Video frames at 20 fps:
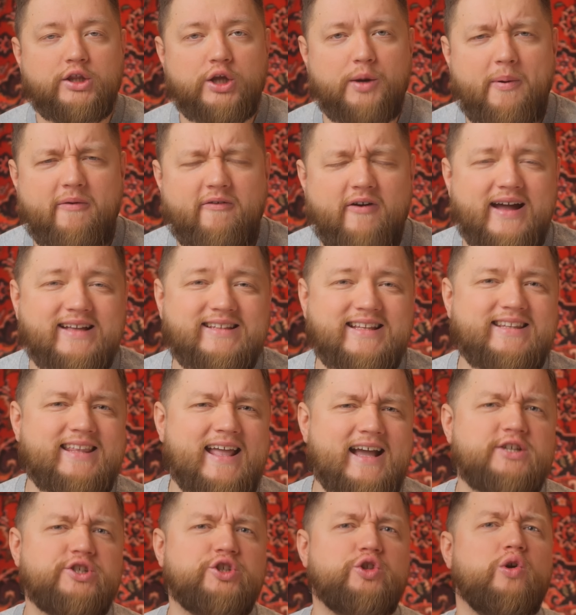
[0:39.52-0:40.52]
Но бывает и
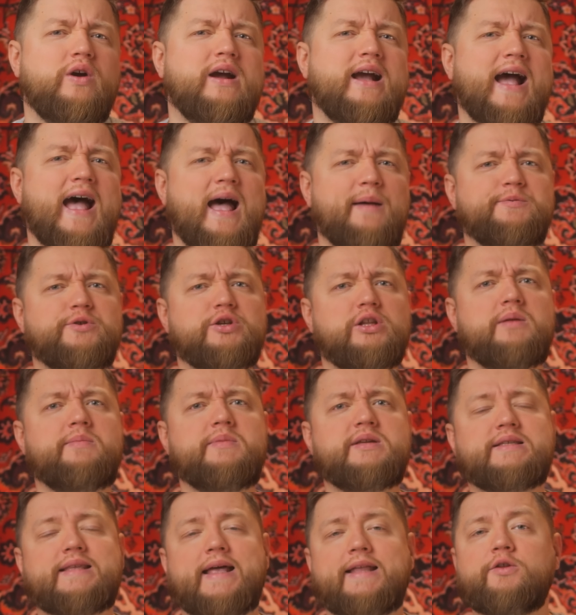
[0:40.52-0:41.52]
так, что
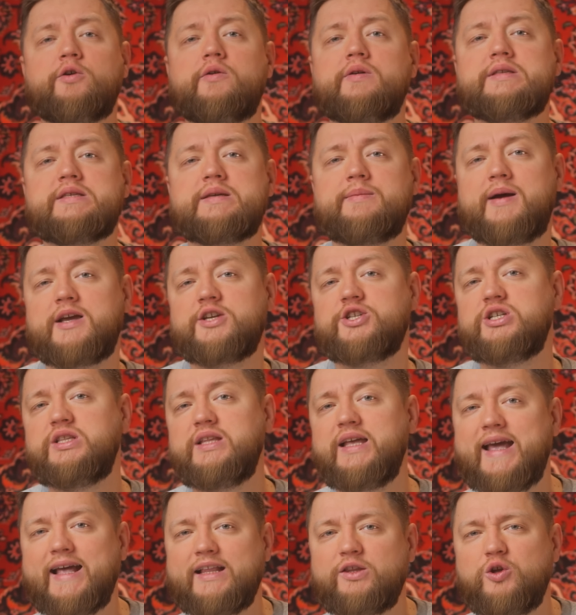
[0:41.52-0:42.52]
капсулами становятся
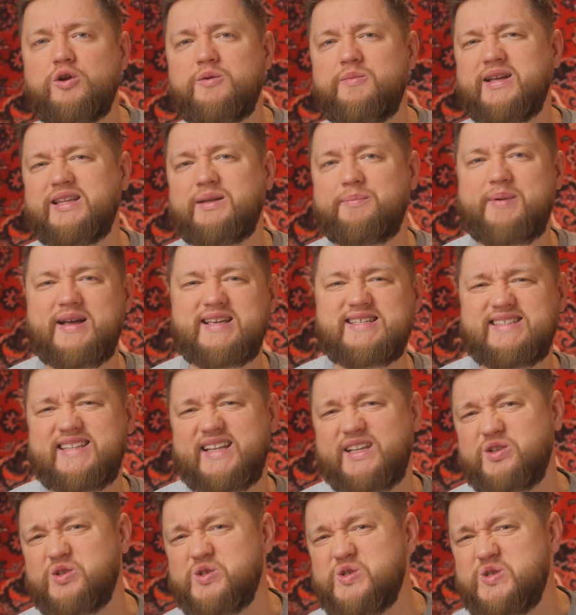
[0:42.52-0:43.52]
машины, которым это по
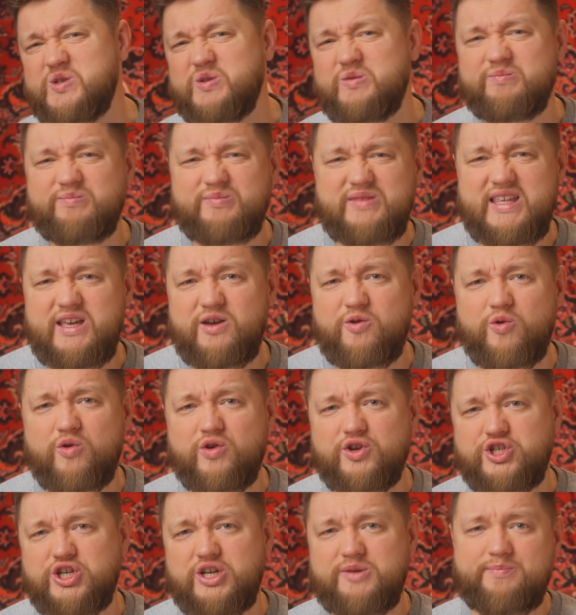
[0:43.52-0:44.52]
статусу не
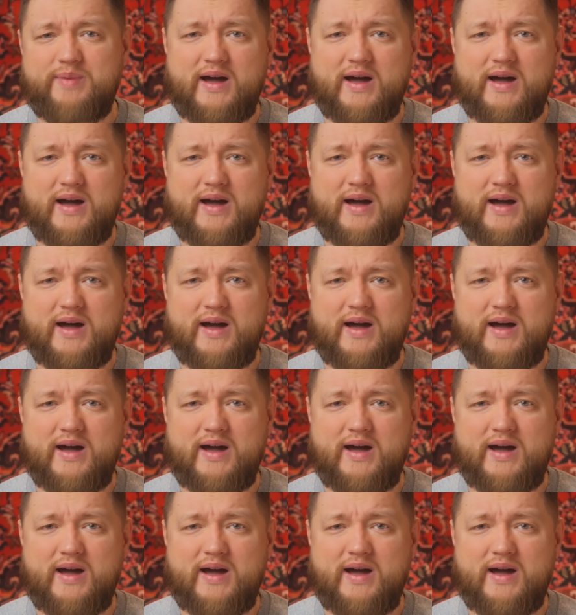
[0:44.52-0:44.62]
очень